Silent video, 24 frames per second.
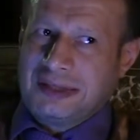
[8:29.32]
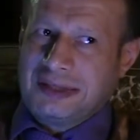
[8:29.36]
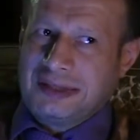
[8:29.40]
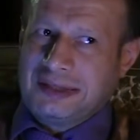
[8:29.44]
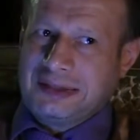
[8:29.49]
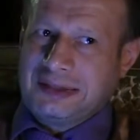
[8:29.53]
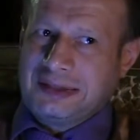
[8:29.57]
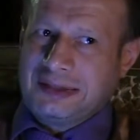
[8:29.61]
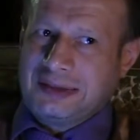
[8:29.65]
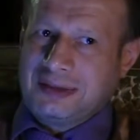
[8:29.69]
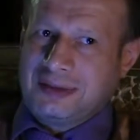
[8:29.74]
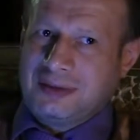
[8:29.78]

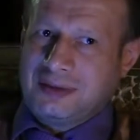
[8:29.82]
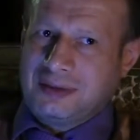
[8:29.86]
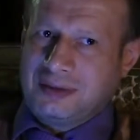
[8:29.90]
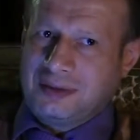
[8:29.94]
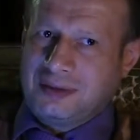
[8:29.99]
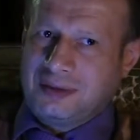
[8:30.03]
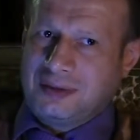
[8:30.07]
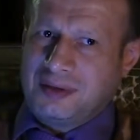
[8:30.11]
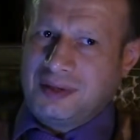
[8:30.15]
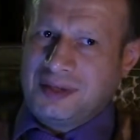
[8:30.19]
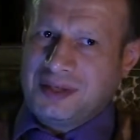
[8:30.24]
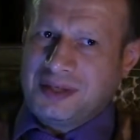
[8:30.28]
э,
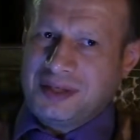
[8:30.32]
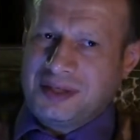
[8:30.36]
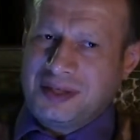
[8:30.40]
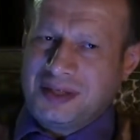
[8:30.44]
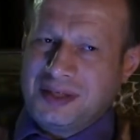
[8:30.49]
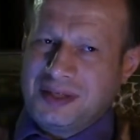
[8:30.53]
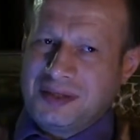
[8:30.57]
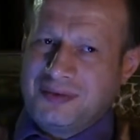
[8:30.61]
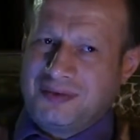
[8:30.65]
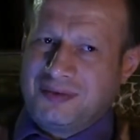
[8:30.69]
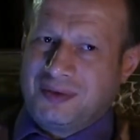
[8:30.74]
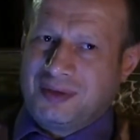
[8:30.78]
исходя
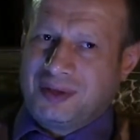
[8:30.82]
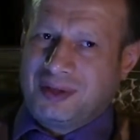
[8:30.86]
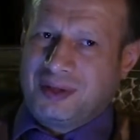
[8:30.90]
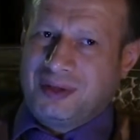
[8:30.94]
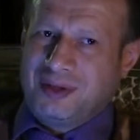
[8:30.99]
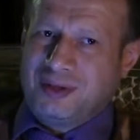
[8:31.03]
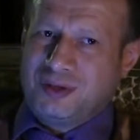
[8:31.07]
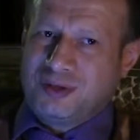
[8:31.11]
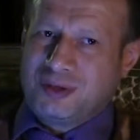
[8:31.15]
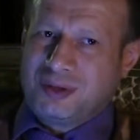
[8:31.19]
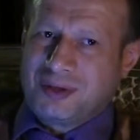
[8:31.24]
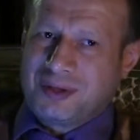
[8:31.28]
из твоих
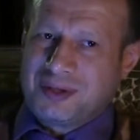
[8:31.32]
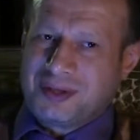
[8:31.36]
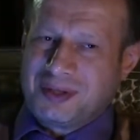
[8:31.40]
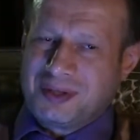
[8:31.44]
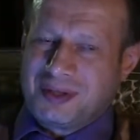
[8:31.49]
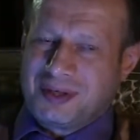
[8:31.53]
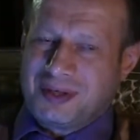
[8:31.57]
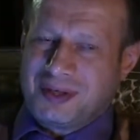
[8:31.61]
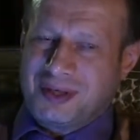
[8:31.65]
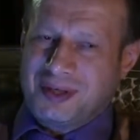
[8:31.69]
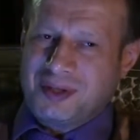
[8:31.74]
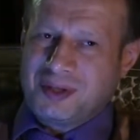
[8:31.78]

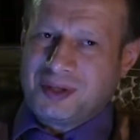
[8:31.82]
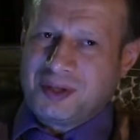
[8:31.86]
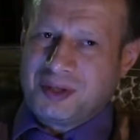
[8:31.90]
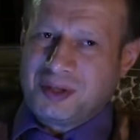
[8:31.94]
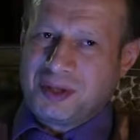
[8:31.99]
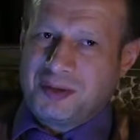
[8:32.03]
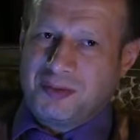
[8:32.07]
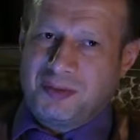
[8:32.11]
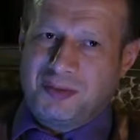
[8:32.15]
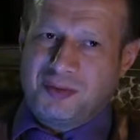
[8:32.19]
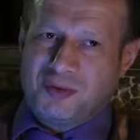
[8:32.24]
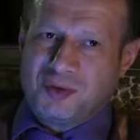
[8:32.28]
личностных качеств,
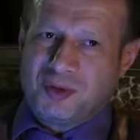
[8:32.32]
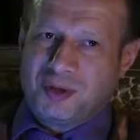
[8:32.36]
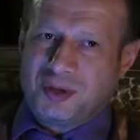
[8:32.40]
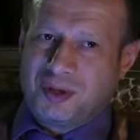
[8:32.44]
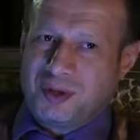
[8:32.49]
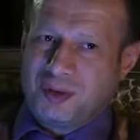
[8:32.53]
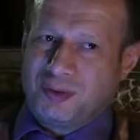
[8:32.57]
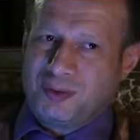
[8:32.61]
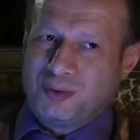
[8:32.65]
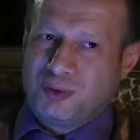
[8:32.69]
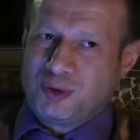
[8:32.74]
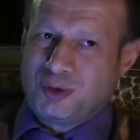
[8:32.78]
тебе
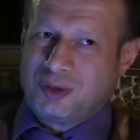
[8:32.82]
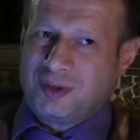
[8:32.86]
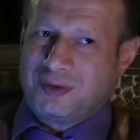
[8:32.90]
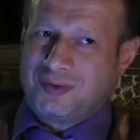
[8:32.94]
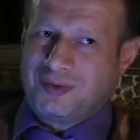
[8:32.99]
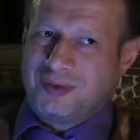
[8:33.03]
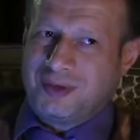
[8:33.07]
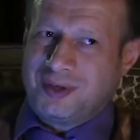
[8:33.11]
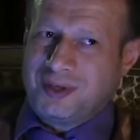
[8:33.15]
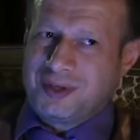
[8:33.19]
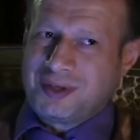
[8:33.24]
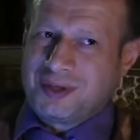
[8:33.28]
все-таки лучше
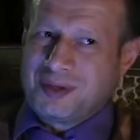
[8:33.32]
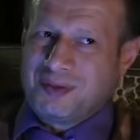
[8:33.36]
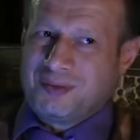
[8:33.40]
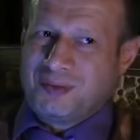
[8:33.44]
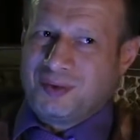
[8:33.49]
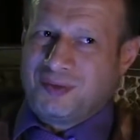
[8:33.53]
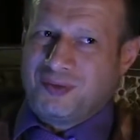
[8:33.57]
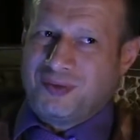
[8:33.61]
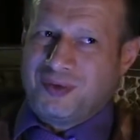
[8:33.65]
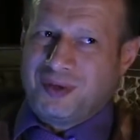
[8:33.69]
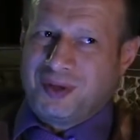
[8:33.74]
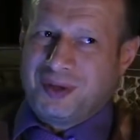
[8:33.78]
двигаться
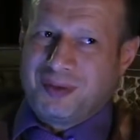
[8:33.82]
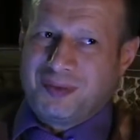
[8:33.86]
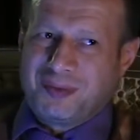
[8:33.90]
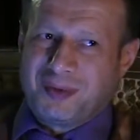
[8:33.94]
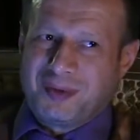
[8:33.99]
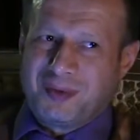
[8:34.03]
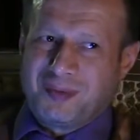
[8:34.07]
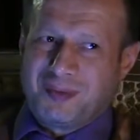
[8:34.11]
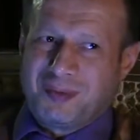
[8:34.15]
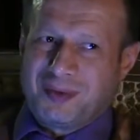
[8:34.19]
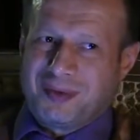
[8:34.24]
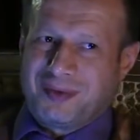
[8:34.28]
вот в этом
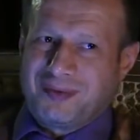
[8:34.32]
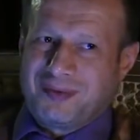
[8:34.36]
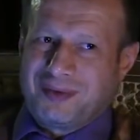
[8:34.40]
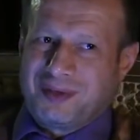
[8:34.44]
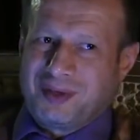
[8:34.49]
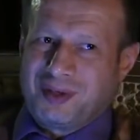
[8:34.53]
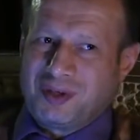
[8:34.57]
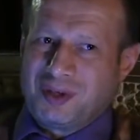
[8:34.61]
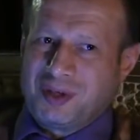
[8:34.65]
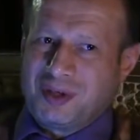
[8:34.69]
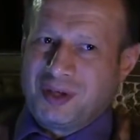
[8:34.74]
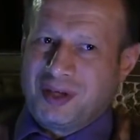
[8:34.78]

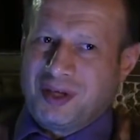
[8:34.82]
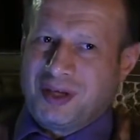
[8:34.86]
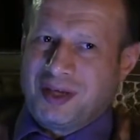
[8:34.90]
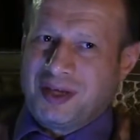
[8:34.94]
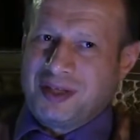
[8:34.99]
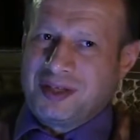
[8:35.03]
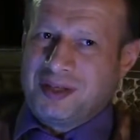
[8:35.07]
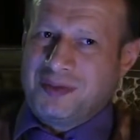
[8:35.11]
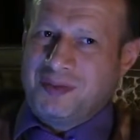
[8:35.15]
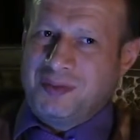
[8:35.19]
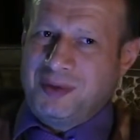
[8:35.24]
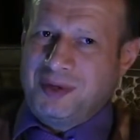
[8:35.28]
направлении. А
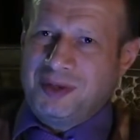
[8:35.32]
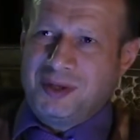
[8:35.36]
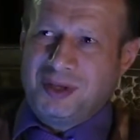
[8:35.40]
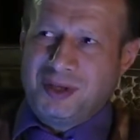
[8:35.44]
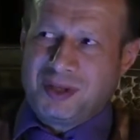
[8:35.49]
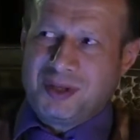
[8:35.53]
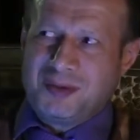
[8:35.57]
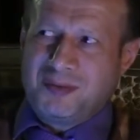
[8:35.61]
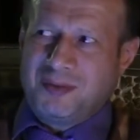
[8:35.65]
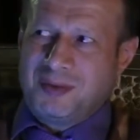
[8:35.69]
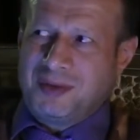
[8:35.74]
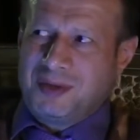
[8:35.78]
тебе не,
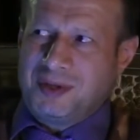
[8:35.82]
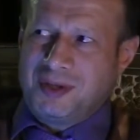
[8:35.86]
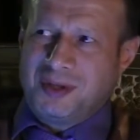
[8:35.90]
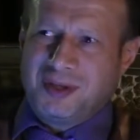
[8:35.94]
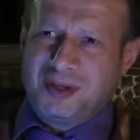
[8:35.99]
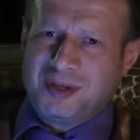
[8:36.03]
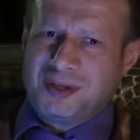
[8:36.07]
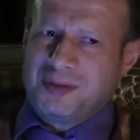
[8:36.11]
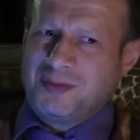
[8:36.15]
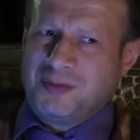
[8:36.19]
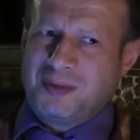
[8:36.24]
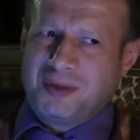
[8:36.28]
тебе не,
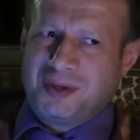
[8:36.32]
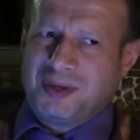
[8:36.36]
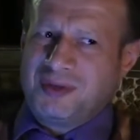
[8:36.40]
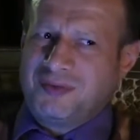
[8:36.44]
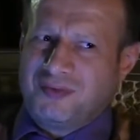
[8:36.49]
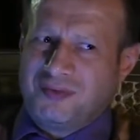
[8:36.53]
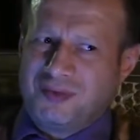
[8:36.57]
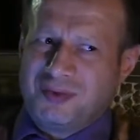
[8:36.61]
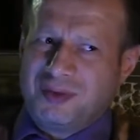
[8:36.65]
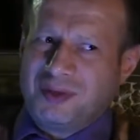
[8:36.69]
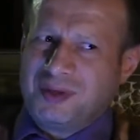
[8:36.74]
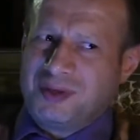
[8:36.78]
тебе не,
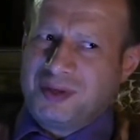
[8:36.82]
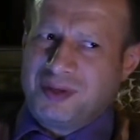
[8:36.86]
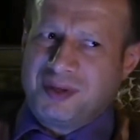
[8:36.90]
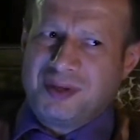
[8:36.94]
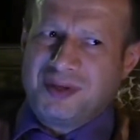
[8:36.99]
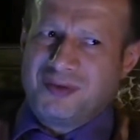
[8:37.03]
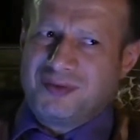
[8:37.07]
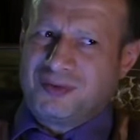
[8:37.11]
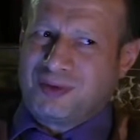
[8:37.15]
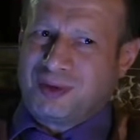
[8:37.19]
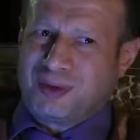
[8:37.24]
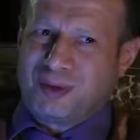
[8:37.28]
тебе
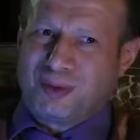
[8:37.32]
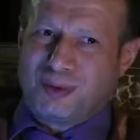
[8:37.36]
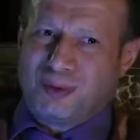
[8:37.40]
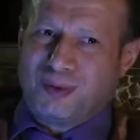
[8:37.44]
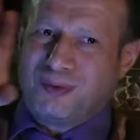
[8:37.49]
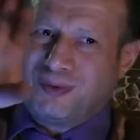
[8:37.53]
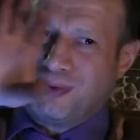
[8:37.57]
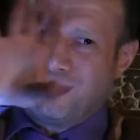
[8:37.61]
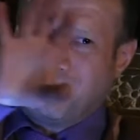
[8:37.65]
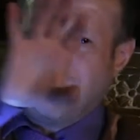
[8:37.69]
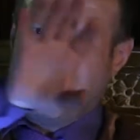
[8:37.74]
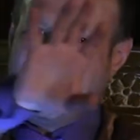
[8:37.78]
не в
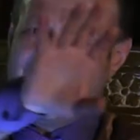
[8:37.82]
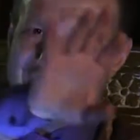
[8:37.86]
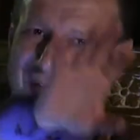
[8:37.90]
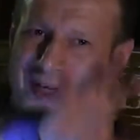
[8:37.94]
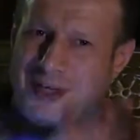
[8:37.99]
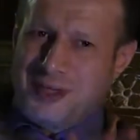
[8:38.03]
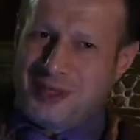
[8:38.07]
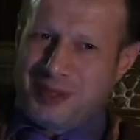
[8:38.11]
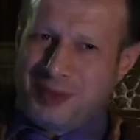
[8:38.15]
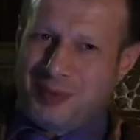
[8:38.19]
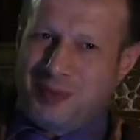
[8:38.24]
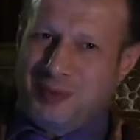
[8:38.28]
торговлю.
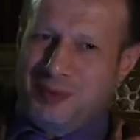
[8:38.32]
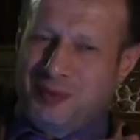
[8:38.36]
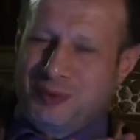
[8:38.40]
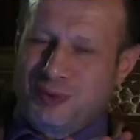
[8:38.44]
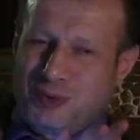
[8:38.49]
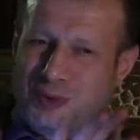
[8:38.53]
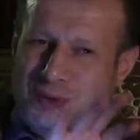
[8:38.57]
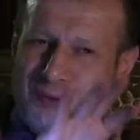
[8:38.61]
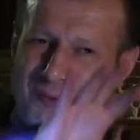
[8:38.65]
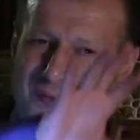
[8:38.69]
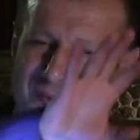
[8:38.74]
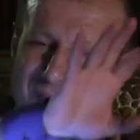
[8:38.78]
тебе
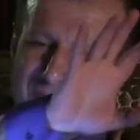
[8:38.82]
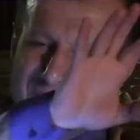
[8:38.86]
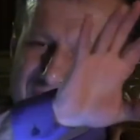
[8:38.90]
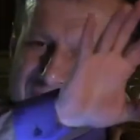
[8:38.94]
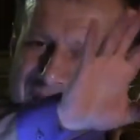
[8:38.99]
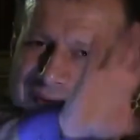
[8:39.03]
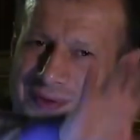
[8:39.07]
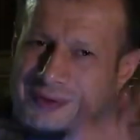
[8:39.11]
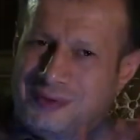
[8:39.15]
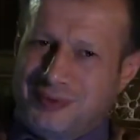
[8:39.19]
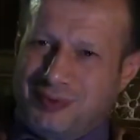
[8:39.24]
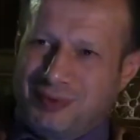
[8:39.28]
нужно вот,
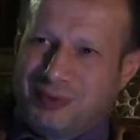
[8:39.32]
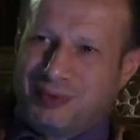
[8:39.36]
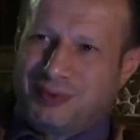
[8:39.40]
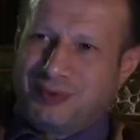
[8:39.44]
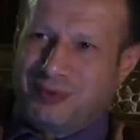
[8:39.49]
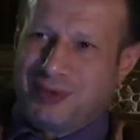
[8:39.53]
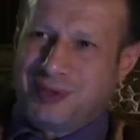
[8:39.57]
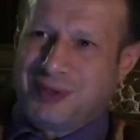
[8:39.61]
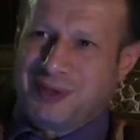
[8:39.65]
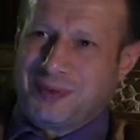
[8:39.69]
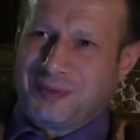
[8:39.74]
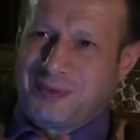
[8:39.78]
вот в
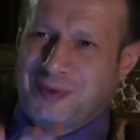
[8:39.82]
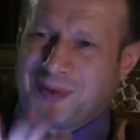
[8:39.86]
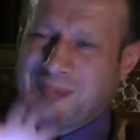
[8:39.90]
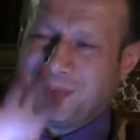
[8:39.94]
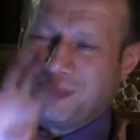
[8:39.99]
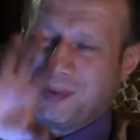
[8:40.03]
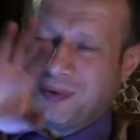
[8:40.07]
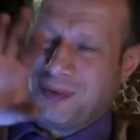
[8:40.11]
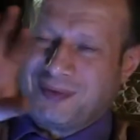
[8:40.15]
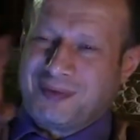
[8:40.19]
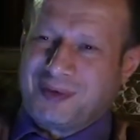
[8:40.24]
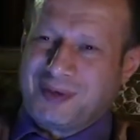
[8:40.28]
этом
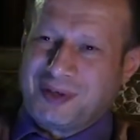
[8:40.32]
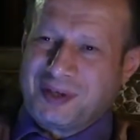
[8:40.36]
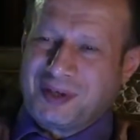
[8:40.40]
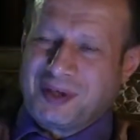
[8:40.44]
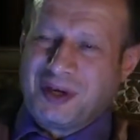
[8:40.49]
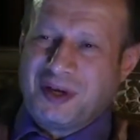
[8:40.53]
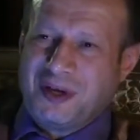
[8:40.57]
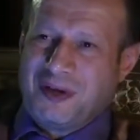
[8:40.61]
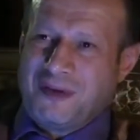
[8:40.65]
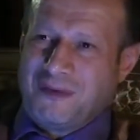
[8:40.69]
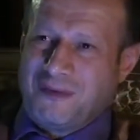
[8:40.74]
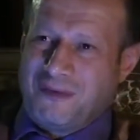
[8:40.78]
направлении.
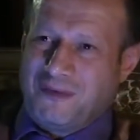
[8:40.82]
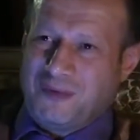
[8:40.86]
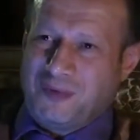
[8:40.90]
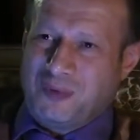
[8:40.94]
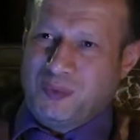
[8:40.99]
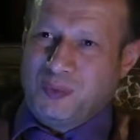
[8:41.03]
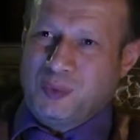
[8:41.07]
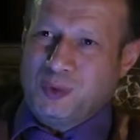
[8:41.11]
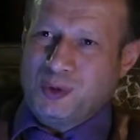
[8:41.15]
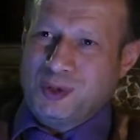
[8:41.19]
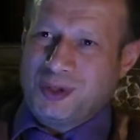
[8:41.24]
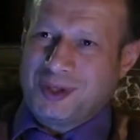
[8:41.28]
Вы
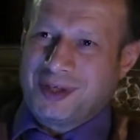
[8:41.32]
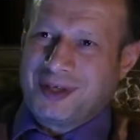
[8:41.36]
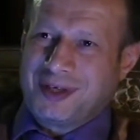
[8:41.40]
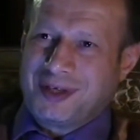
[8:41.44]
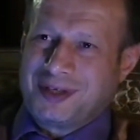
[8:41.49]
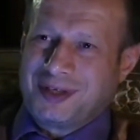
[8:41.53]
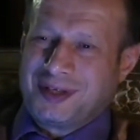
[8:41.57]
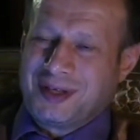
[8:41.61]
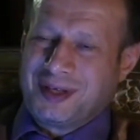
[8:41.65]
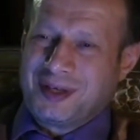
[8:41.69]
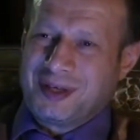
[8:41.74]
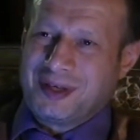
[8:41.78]
можете
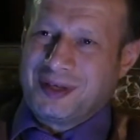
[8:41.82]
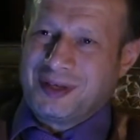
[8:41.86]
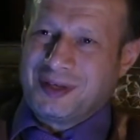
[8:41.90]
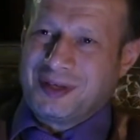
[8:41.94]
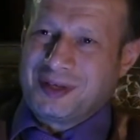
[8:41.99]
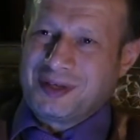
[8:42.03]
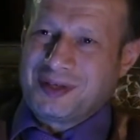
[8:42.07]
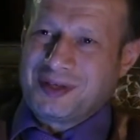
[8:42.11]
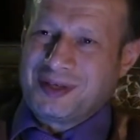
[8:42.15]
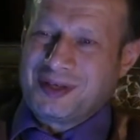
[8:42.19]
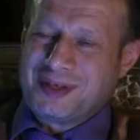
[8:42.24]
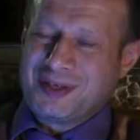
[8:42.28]
как-то
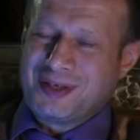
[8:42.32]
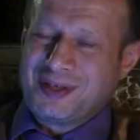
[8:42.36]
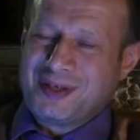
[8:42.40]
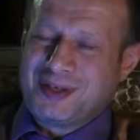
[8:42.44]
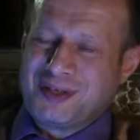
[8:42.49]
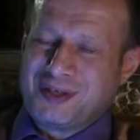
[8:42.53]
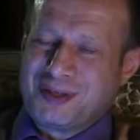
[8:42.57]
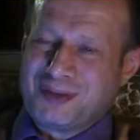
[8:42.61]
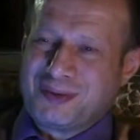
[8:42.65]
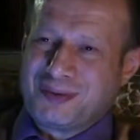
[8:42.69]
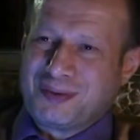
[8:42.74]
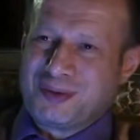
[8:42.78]
а,
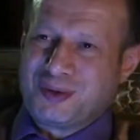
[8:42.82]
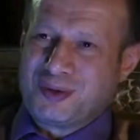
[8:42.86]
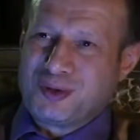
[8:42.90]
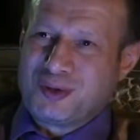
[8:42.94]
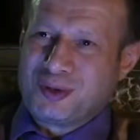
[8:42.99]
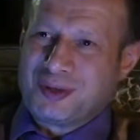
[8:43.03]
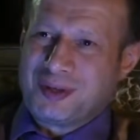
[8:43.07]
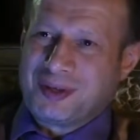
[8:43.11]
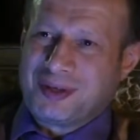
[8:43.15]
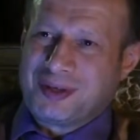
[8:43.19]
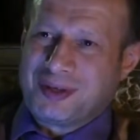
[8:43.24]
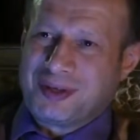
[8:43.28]
сориентировать
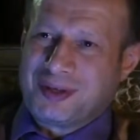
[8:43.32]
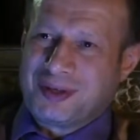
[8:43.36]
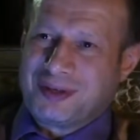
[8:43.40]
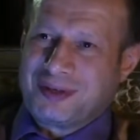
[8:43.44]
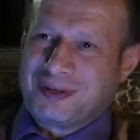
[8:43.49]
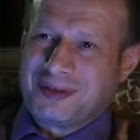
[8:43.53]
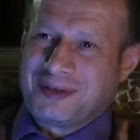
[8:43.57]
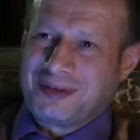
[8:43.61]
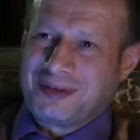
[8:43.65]
человека,